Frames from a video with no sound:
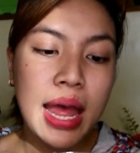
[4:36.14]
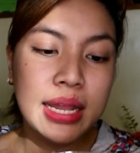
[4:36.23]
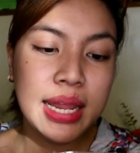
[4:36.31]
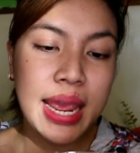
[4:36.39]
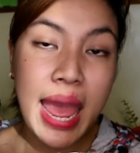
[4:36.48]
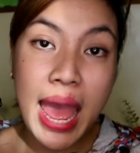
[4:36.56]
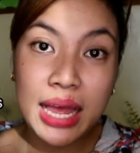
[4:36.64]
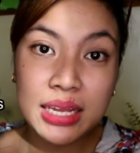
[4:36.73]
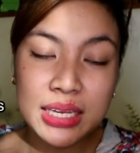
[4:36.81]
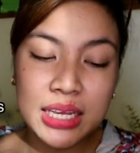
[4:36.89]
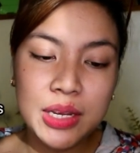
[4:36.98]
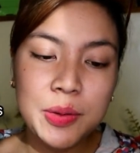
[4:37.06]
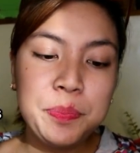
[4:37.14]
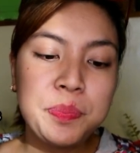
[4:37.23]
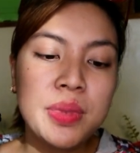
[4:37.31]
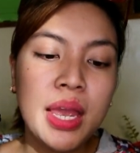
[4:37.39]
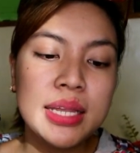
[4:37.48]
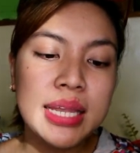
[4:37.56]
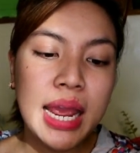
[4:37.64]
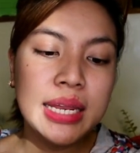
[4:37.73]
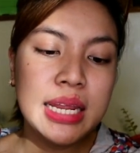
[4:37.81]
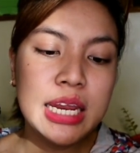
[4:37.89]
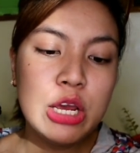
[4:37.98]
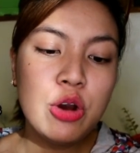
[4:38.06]
anti-acne,
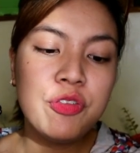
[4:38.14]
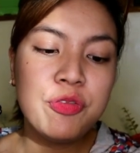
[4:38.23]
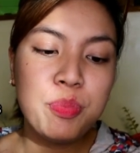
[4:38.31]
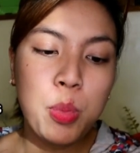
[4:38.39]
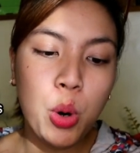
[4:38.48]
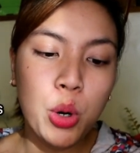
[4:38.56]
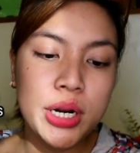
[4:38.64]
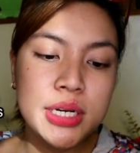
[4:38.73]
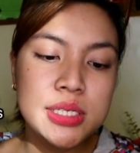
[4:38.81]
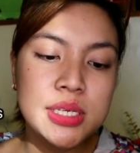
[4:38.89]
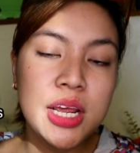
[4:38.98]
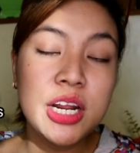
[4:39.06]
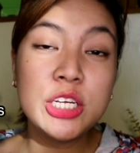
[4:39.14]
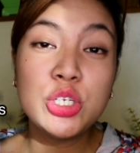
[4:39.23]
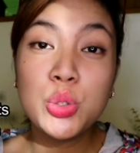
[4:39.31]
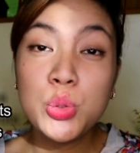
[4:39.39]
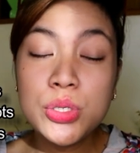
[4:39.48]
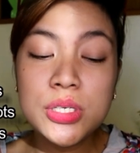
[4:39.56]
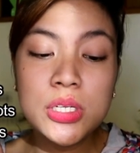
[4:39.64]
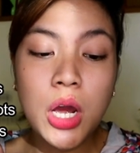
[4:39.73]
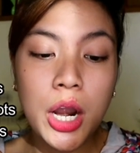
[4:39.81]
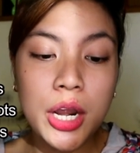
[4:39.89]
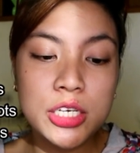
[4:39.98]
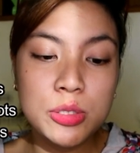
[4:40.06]
tightening of pores, reduce
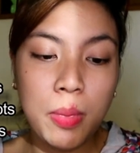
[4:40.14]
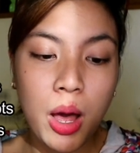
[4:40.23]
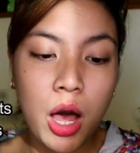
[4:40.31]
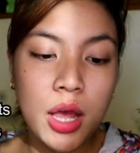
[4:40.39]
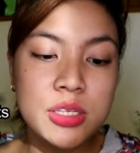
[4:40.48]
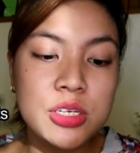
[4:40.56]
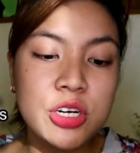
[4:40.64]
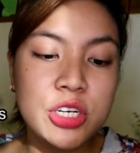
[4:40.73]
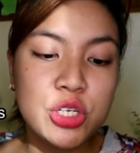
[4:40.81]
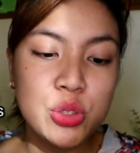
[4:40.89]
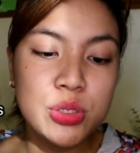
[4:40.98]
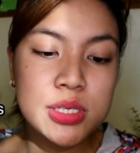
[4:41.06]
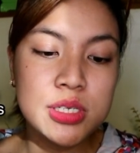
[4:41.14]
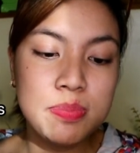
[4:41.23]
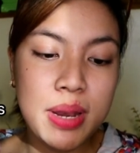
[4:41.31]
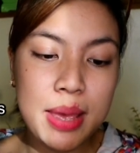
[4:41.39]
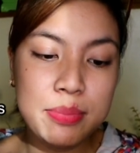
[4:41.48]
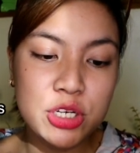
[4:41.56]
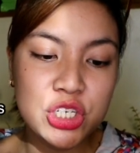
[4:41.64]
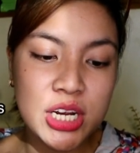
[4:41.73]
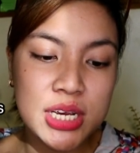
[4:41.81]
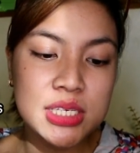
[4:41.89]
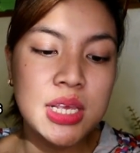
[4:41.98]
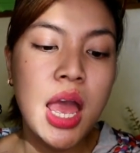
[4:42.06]
dark spots, reduces
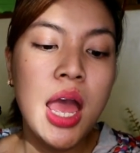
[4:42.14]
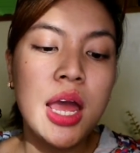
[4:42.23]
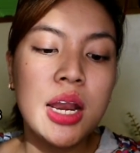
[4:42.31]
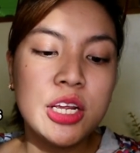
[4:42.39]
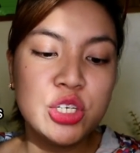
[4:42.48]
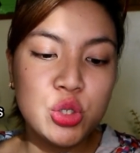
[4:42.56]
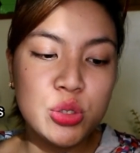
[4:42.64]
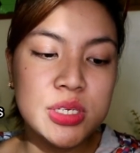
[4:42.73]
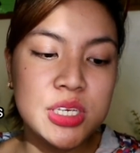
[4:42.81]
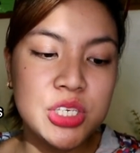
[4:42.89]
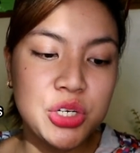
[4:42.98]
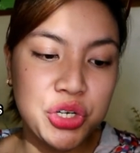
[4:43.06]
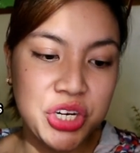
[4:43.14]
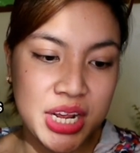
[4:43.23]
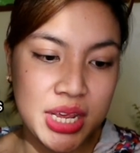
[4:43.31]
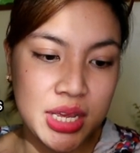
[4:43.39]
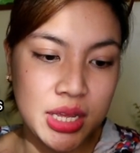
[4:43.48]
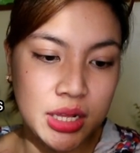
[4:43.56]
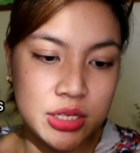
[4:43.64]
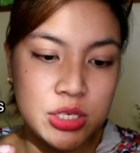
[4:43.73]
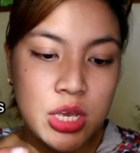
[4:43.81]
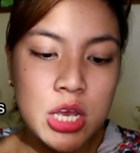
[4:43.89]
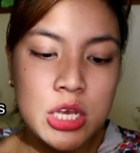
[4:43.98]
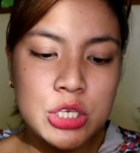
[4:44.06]
blemishes, reduces
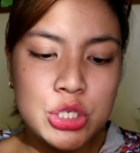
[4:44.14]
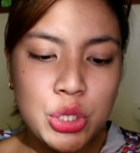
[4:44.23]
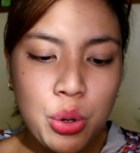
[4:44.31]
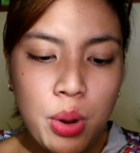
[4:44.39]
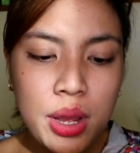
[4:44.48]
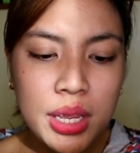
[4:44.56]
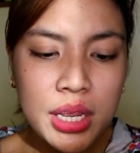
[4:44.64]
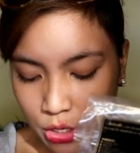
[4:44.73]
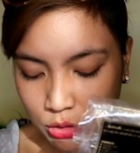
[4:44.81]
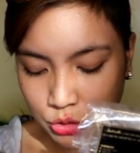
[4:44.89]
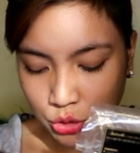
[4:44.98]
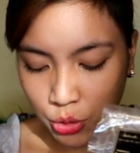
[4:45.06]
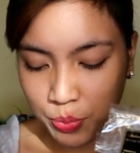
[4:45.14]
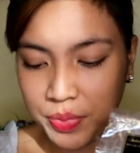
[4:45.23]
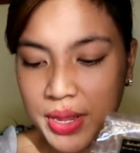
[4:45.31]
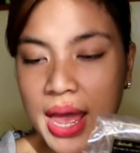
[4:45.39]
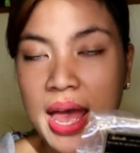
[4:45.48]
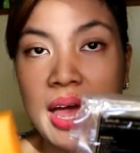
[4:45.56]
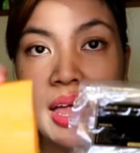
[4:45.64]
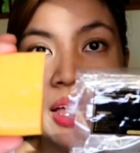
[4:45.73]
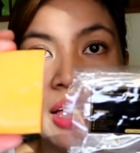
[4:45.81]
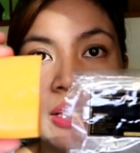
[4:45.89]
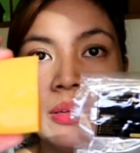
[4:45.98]
wrinkles. So, ang ito yung soap niya